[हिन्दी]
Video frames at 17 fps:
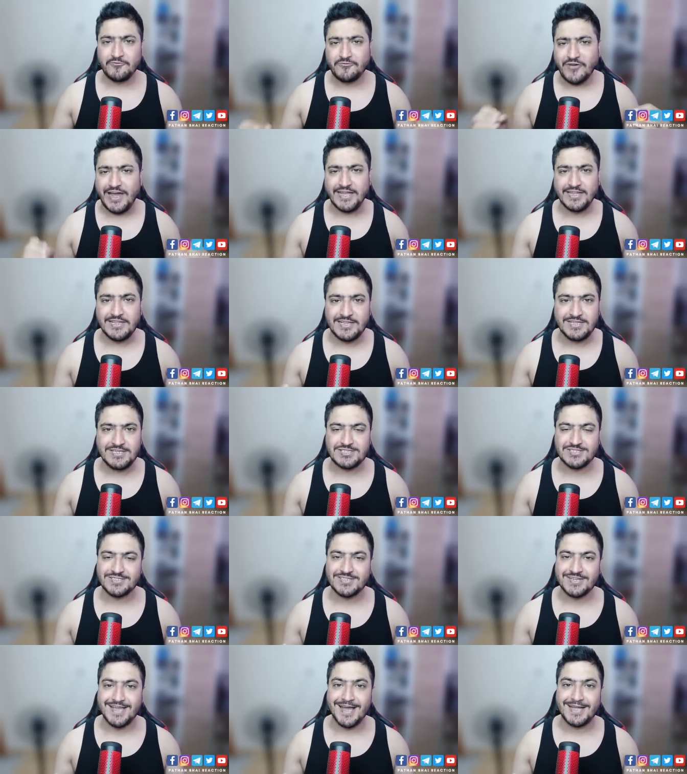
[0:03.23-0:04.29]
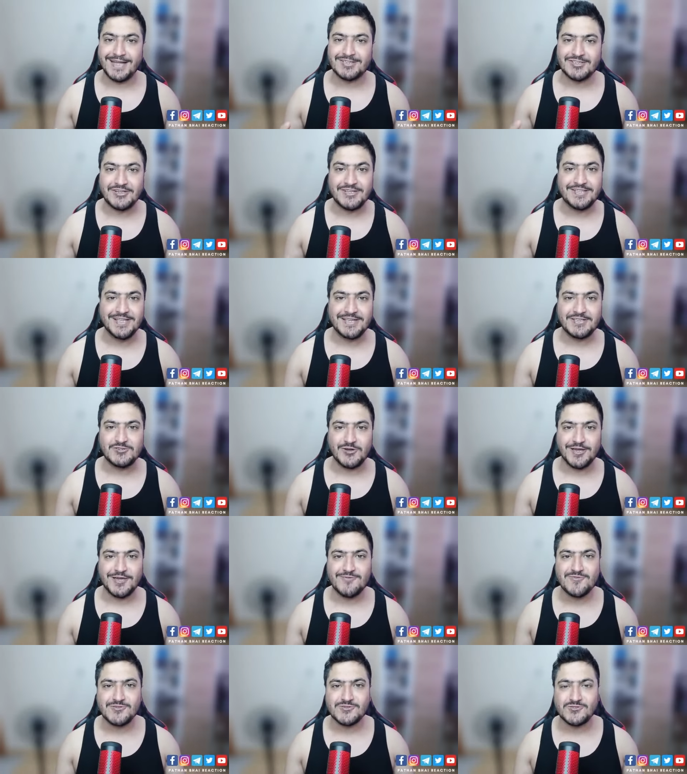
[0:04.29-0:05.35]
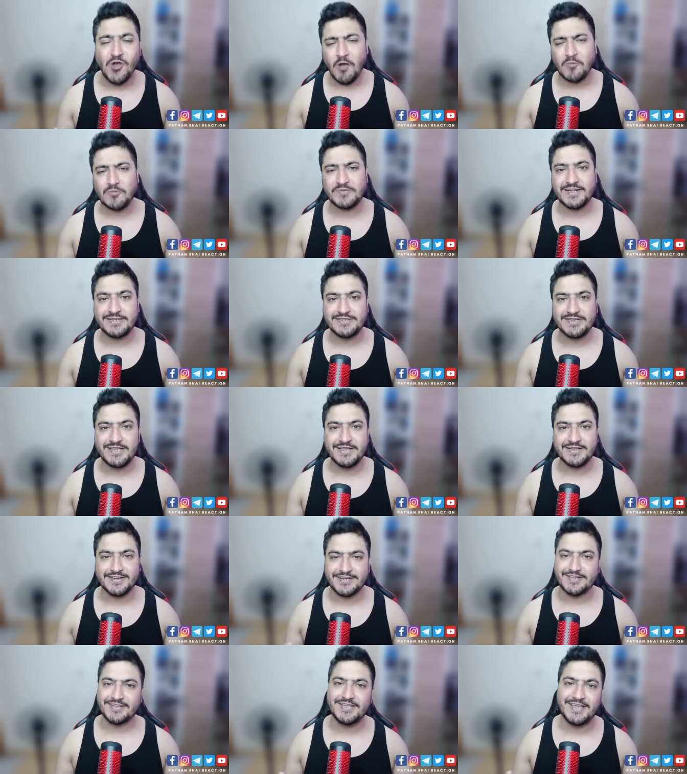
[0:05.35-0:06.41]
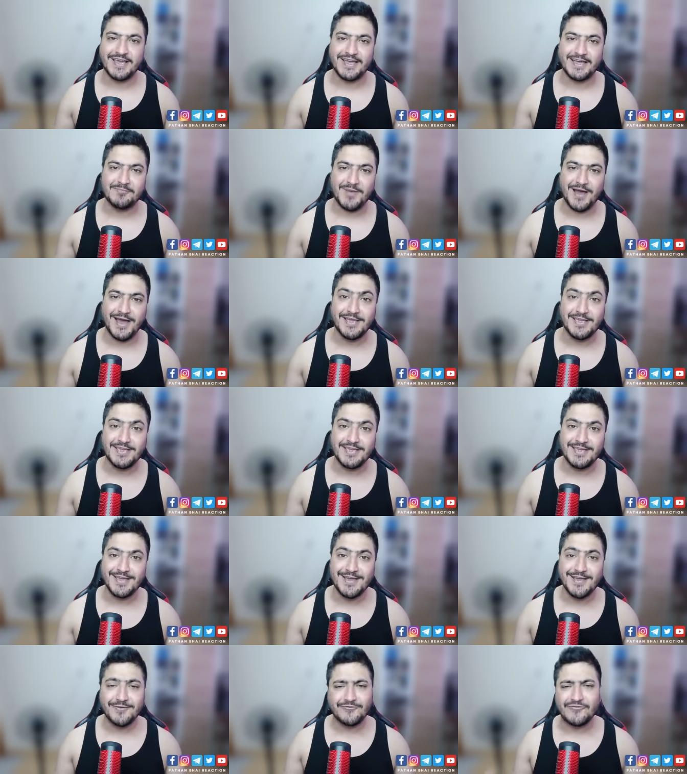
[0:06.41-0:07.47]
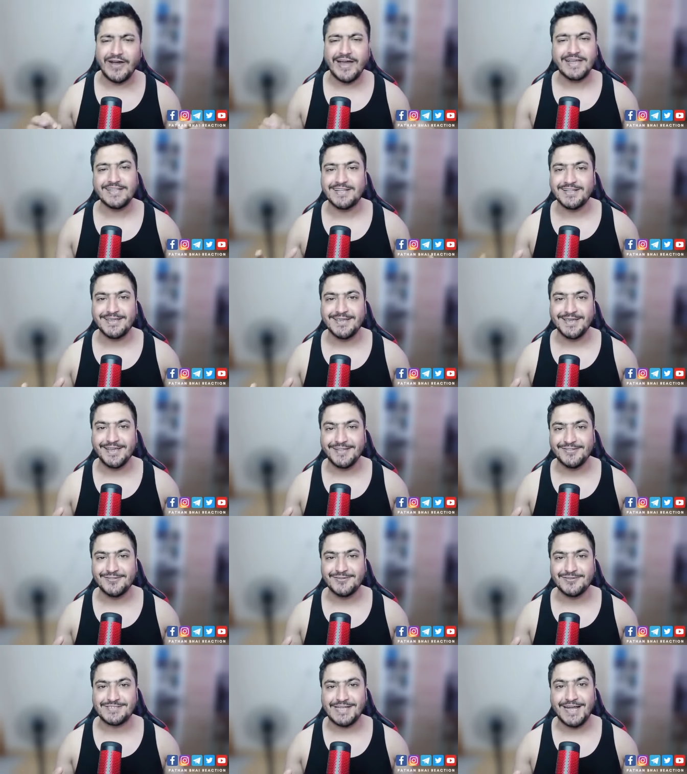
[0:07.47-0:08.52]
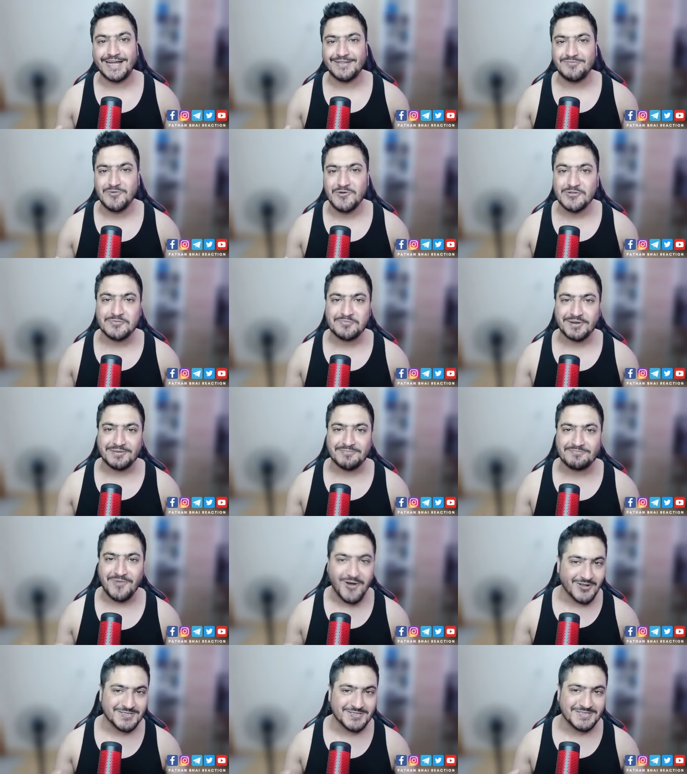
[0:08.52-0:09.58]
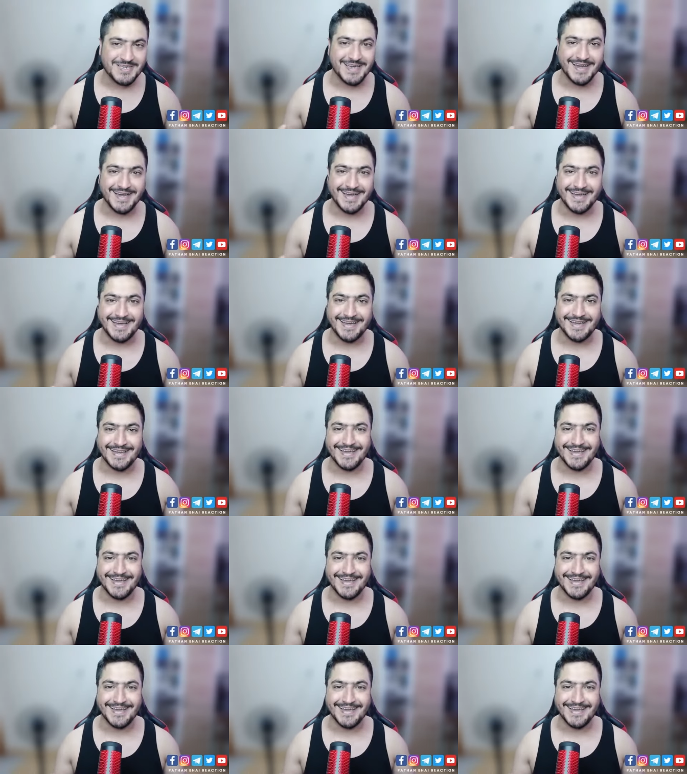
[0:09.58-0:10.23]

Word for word: फाइनली चंद्रयान थ्री ने जो है वो सॉफ्ट लैंडिंग कर दी है भाई फाइनली हिंदुस्तान मून पर पहुंच गया है